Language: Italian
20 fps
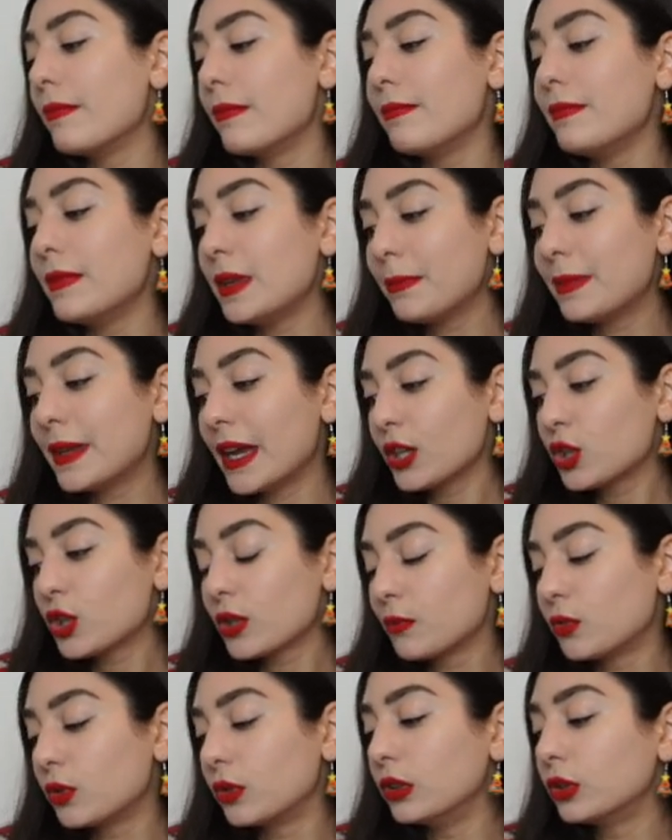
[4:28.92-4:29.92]
mi piace
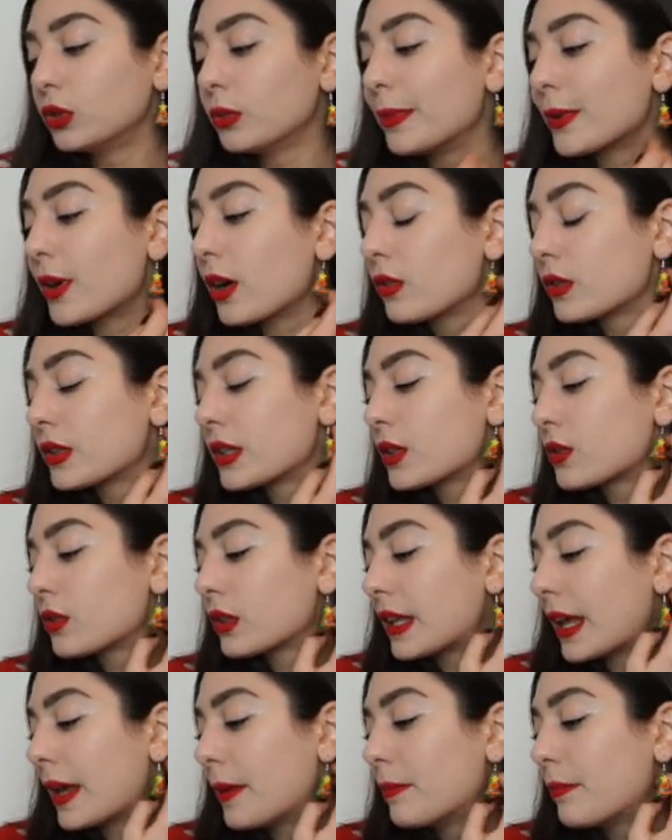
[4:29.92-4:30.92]
molto, però allo stesso
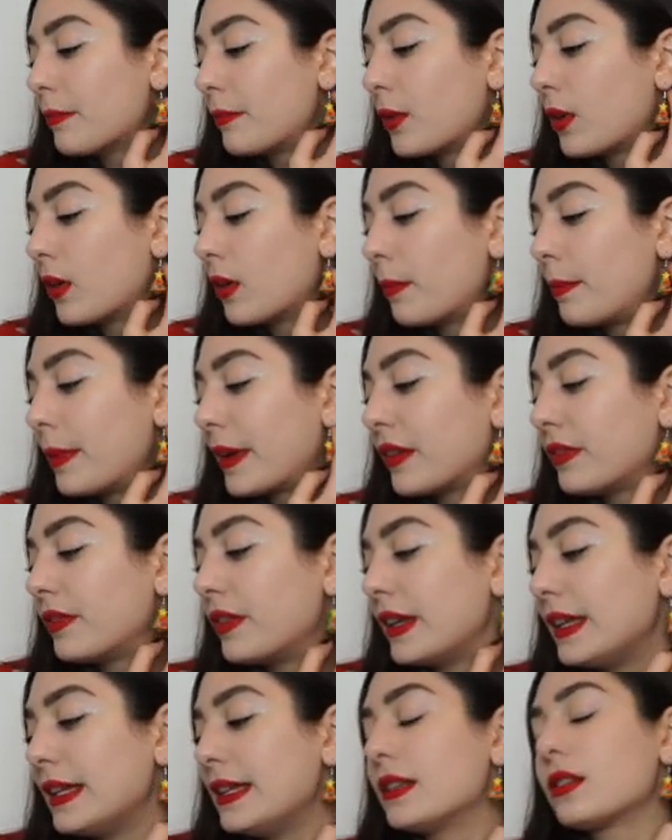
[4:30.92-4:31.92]
tempo
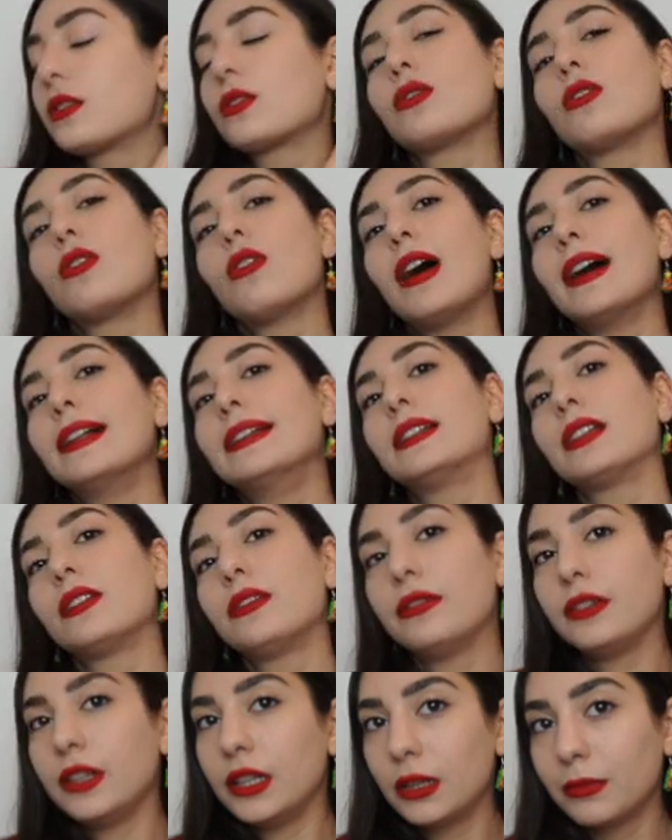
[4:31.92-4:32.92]
preferisco altri
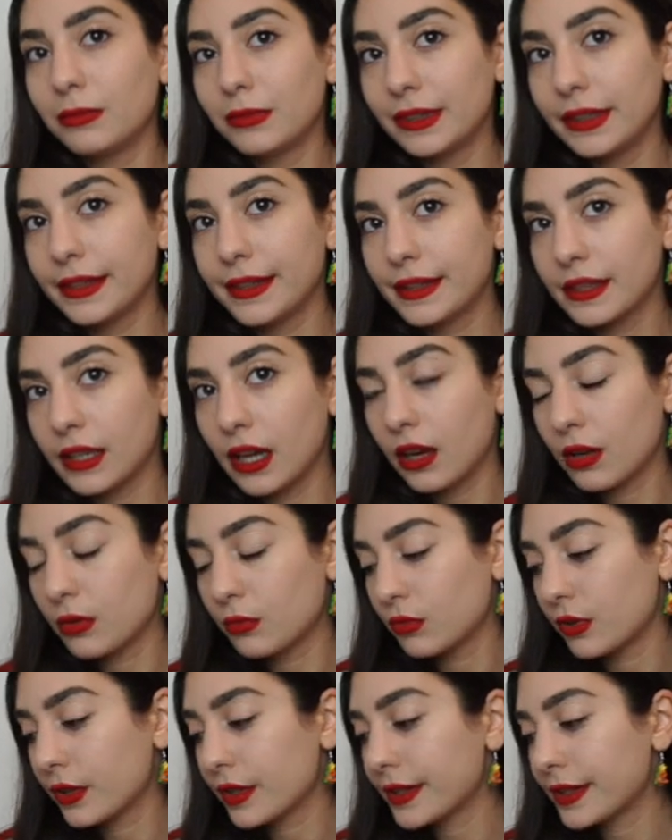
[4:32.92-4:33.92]
film di Star
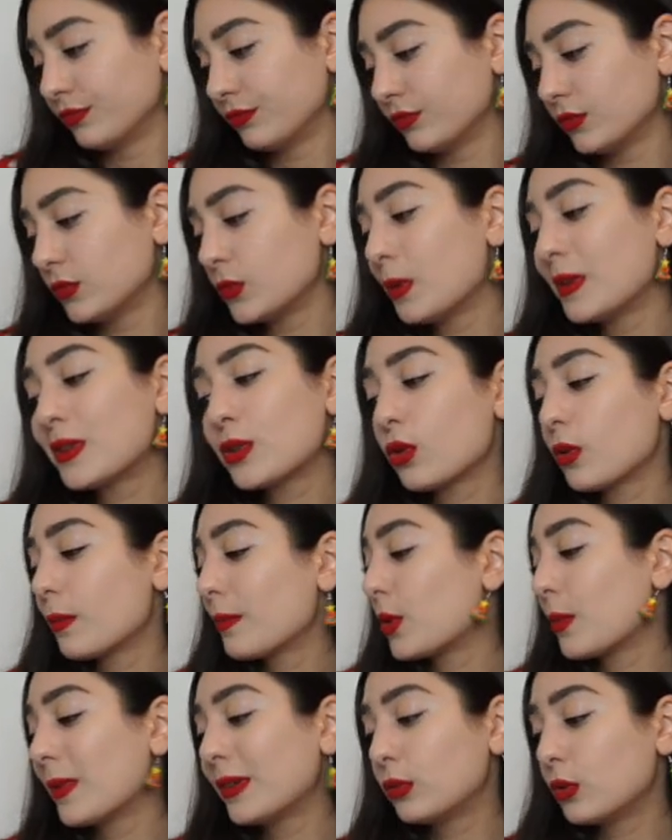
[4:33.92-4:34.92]
Wars. Non so,
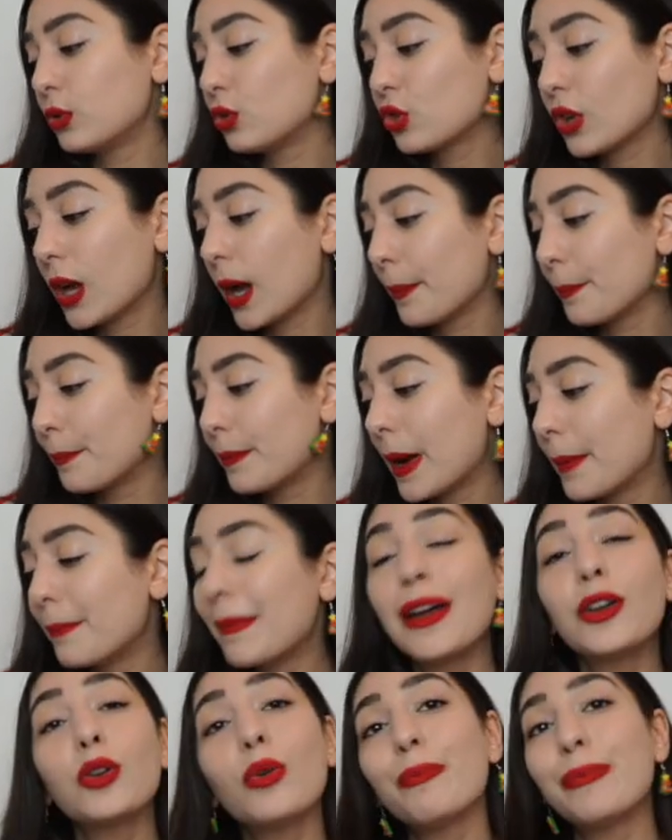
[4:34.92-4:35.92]
me lo metto in giabba,
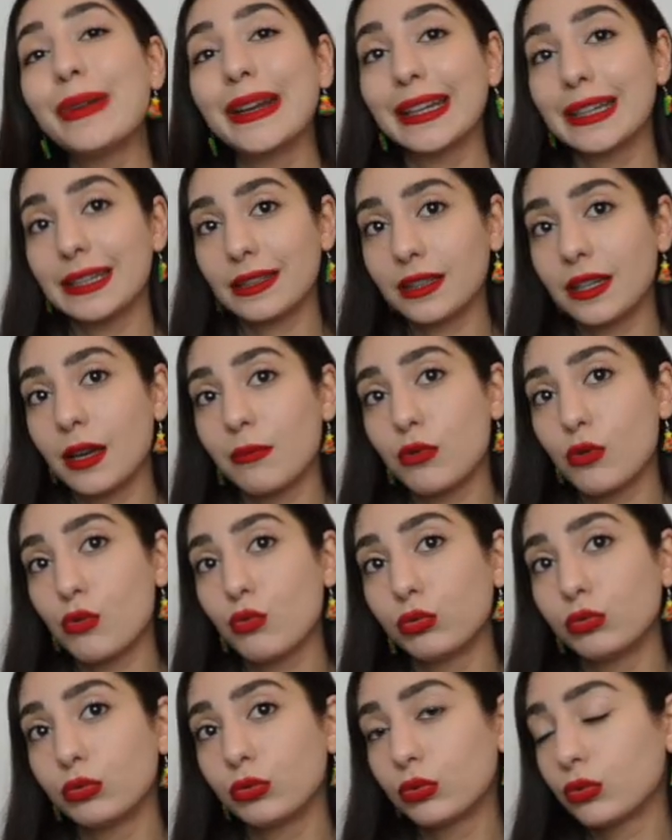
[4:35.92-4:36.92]
ma non perché sia
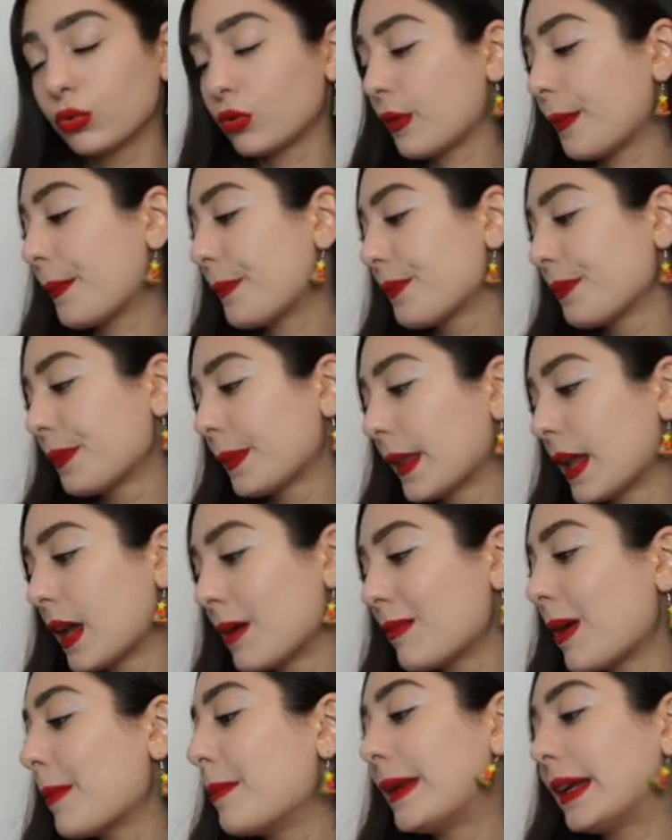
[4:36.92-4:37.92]
brutto
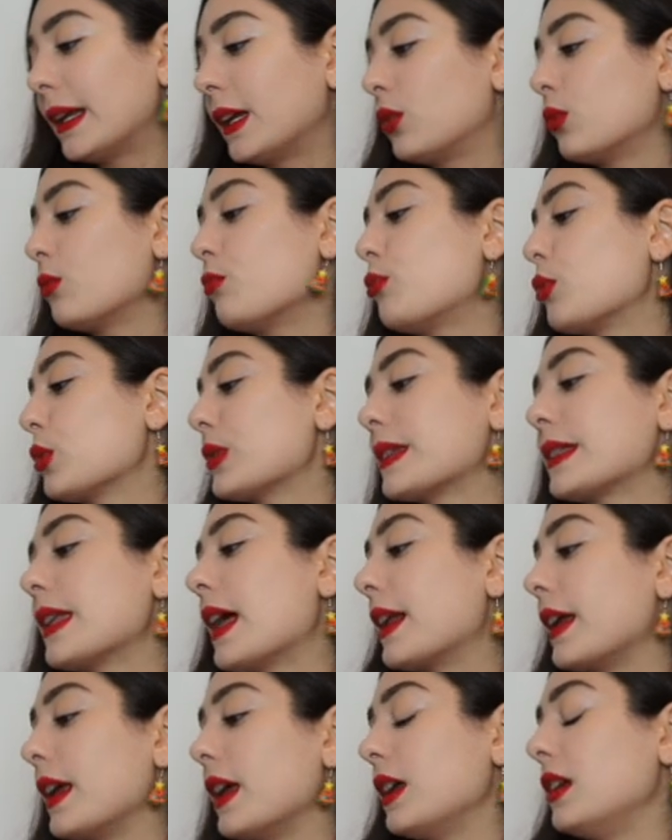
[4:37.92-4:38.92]
ma perché non può
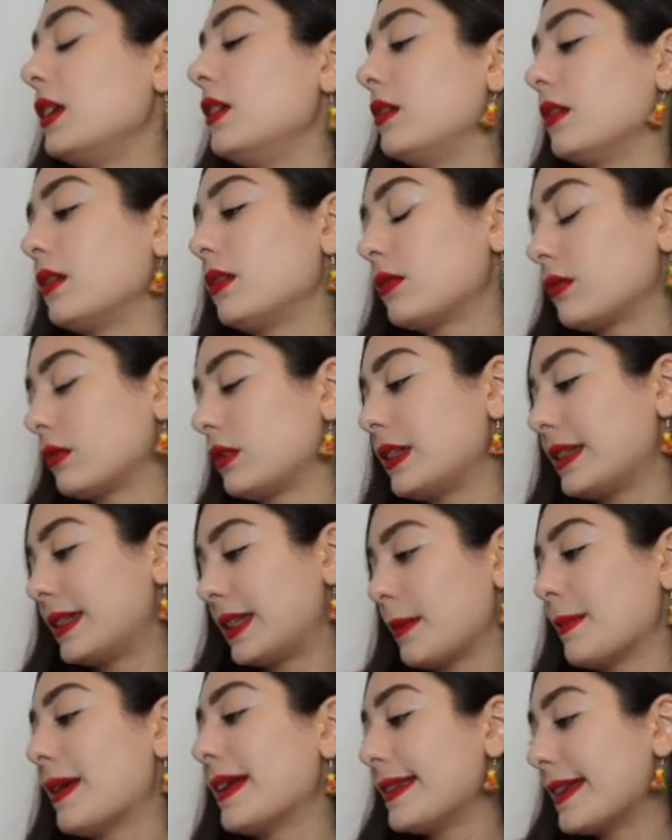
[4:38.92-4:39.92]
stare
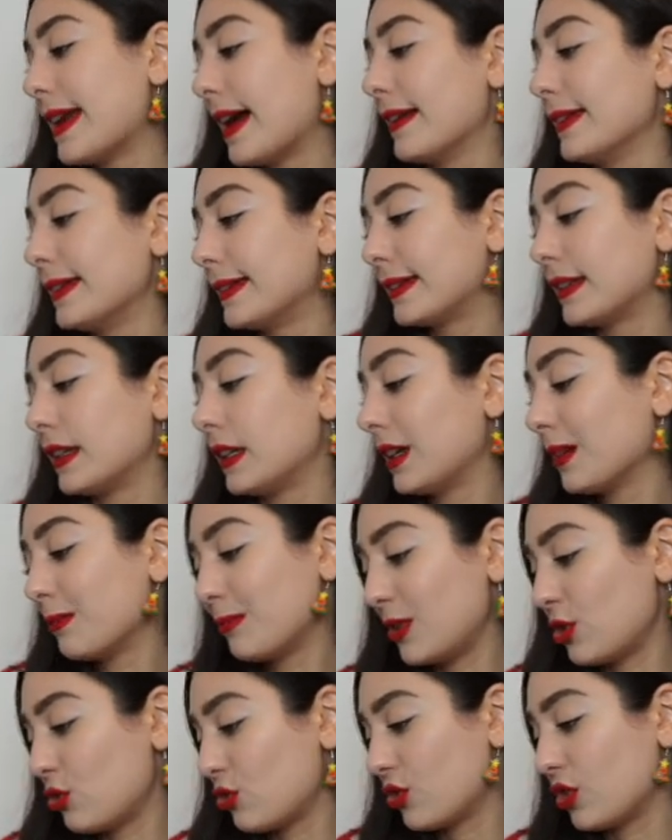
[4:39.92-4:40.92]
insieme agli altri,
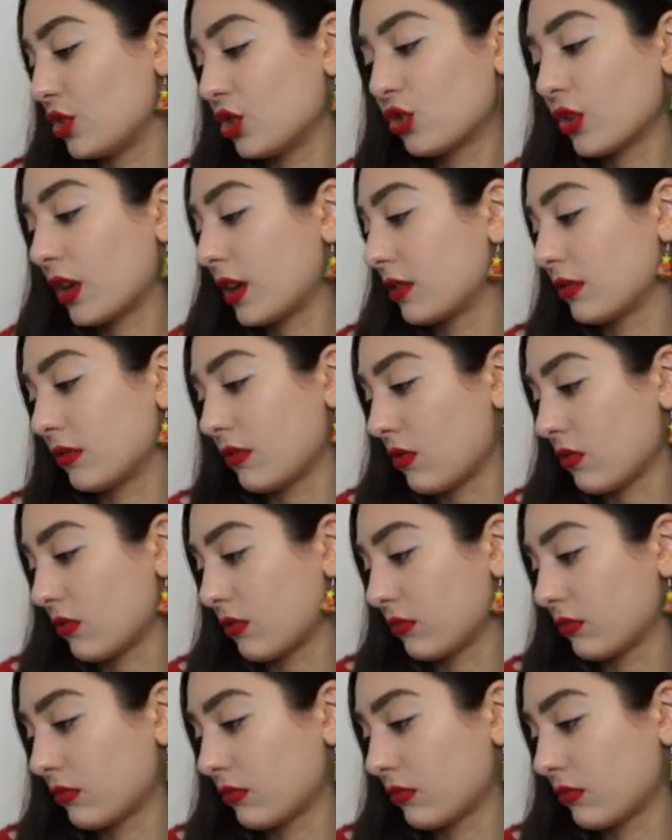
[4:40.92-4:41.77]
capisci? Cioè, no.